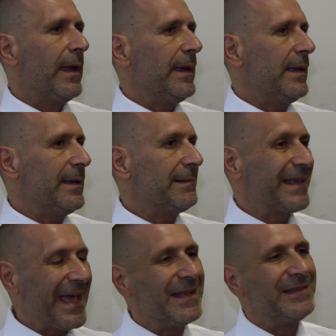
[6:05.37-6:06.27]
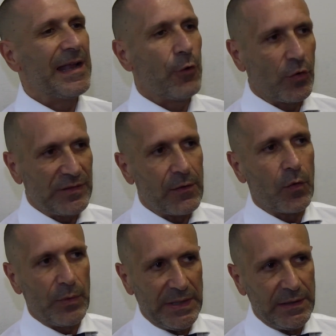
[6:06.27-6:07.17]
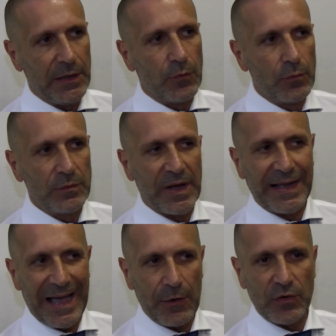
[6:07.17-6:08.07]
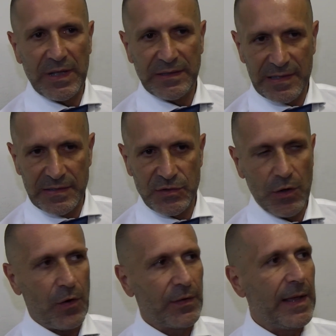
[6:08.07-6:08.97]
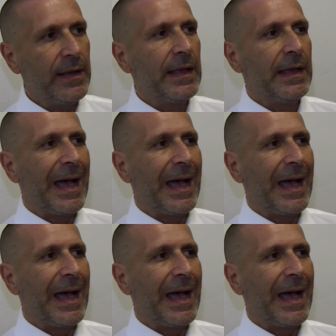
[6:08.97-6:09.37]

eh, che denotano quindi un calo di attenzione